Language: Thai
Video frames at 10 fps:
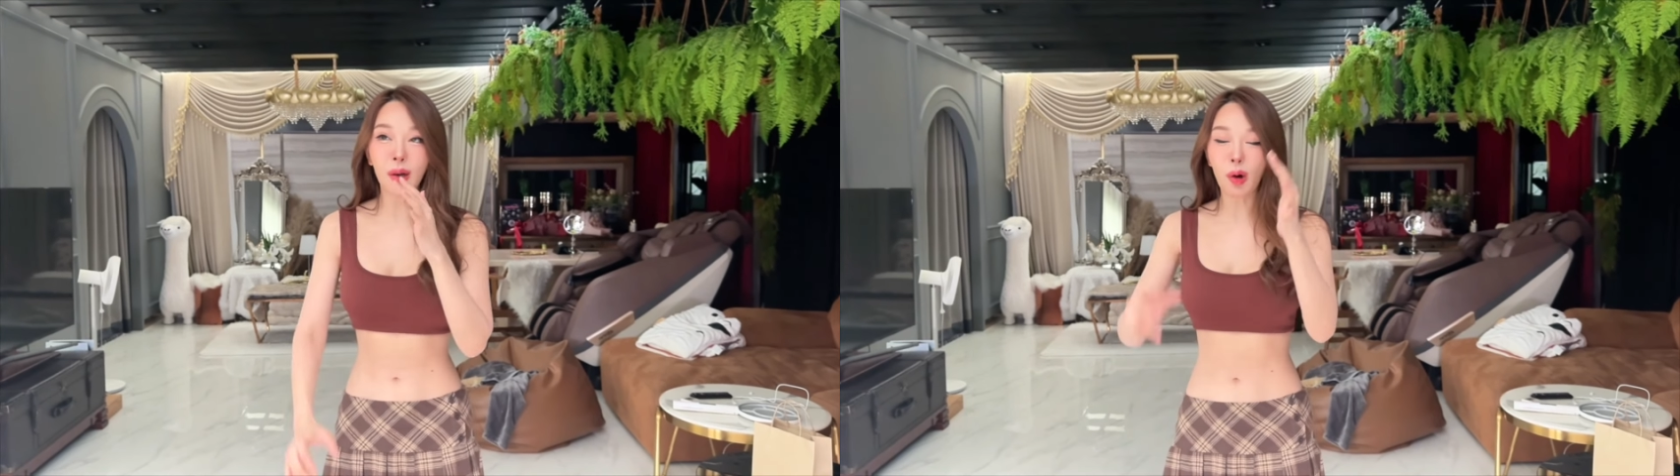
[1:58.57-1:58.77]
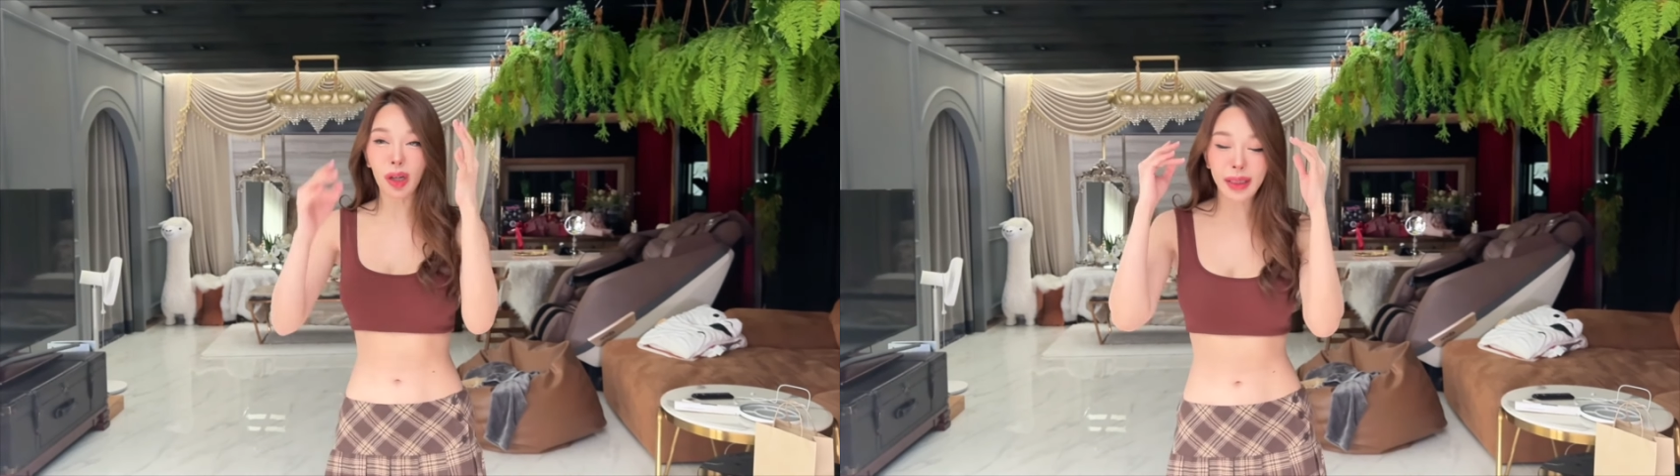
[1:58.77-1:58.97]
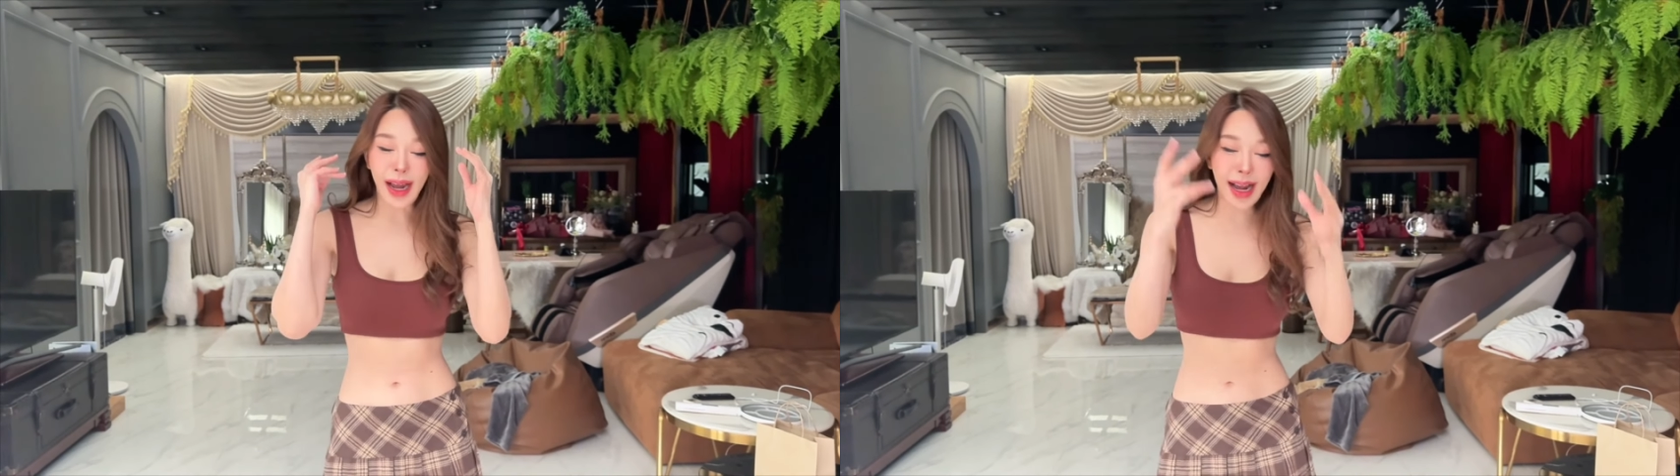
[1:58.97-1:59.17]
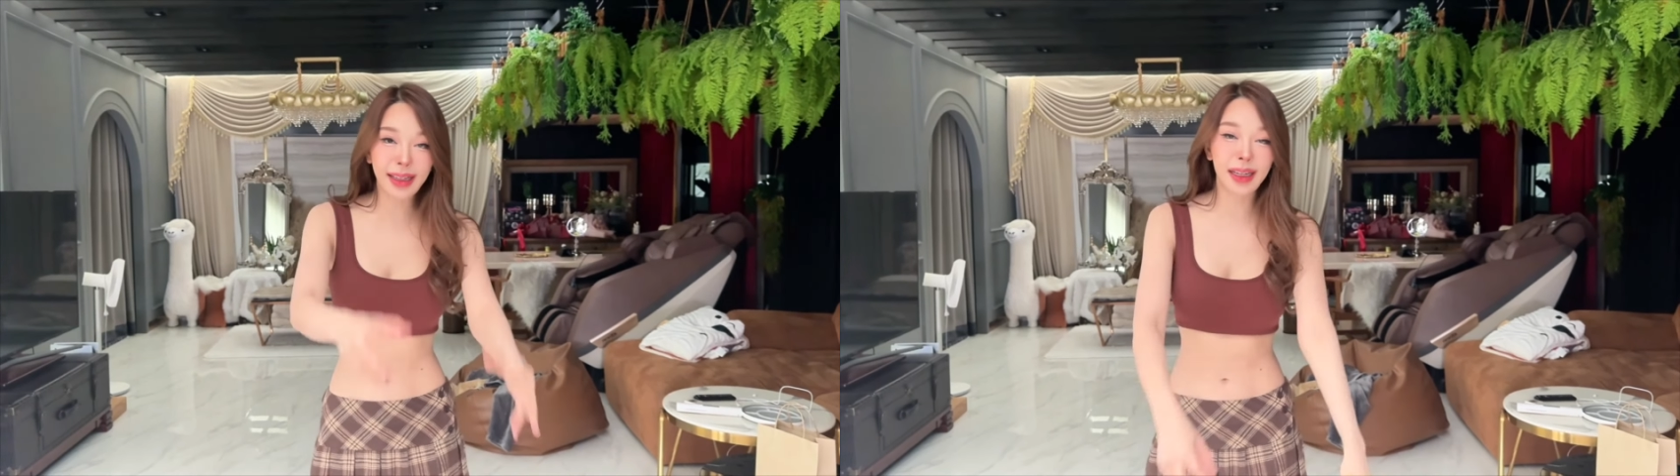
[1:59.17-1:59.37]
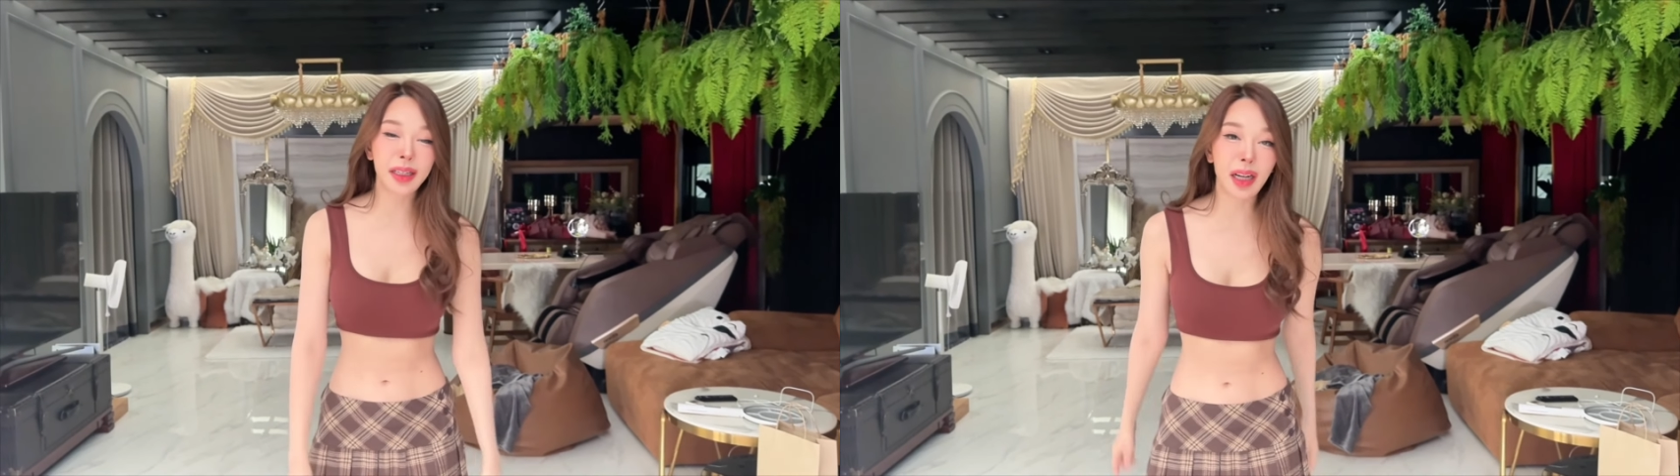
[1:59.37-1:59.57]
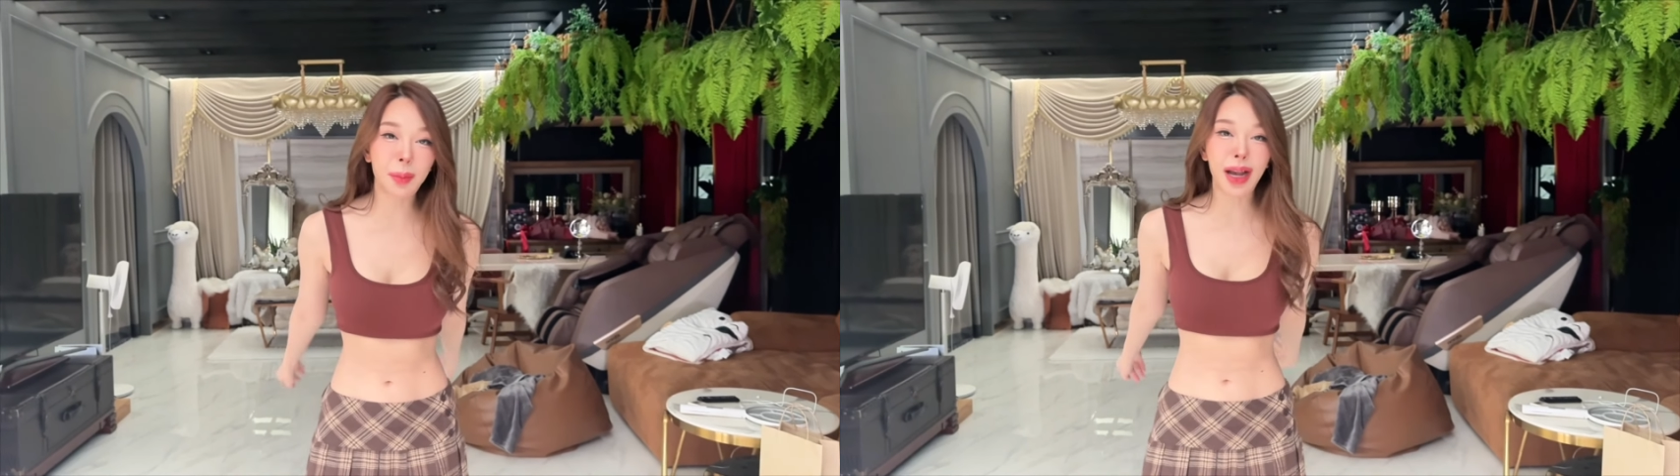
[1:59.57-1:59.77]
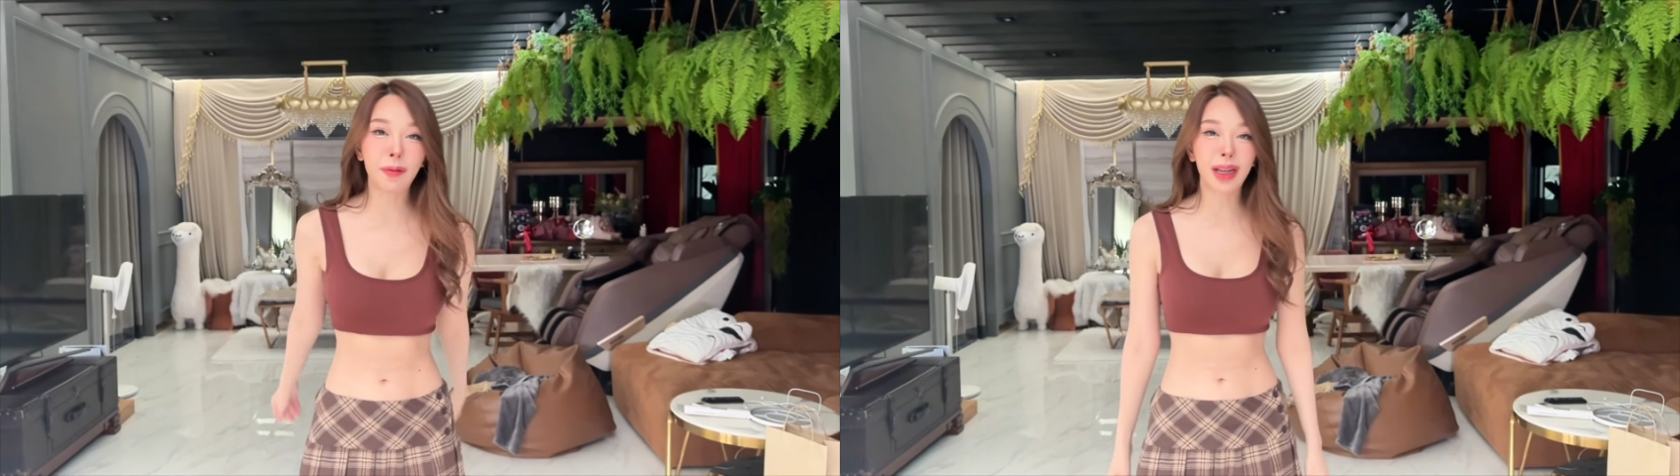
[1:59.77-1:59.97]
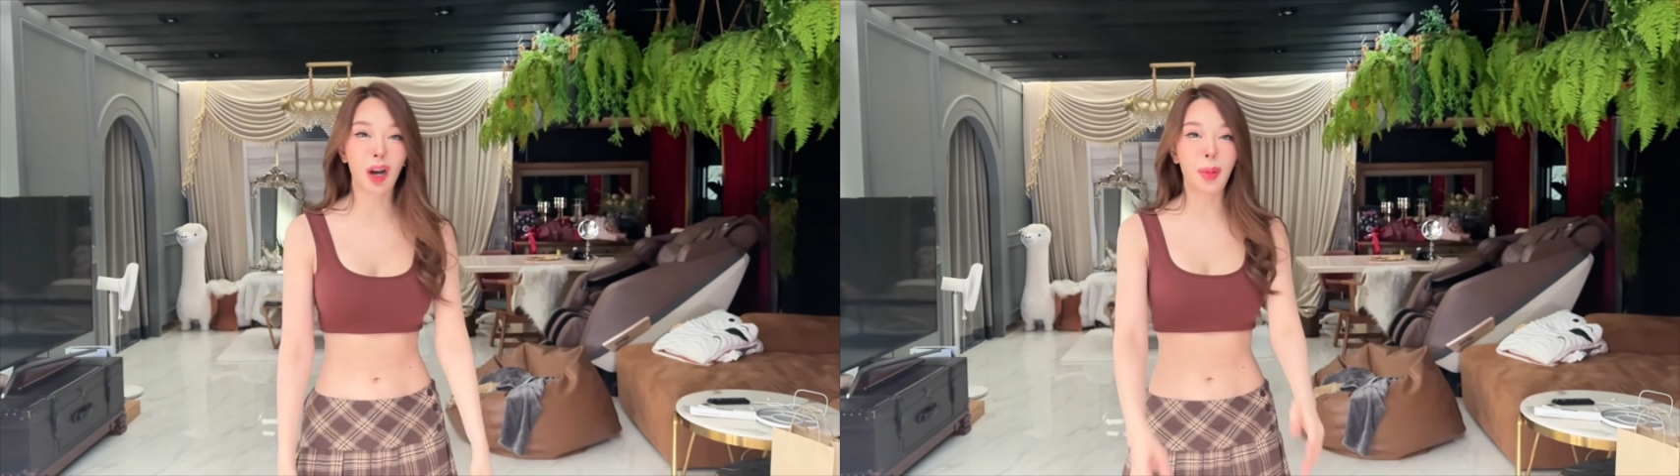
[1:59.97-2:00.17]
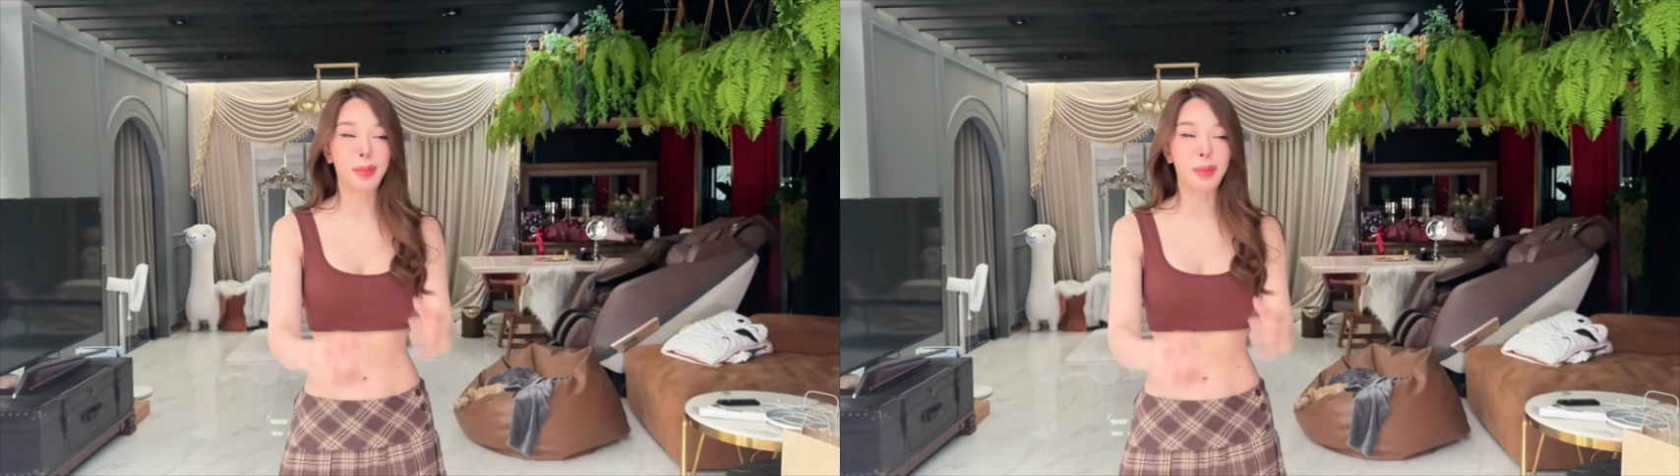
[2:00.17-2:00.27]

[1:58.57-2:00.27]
คนทักกันเยอะมากว่าเรา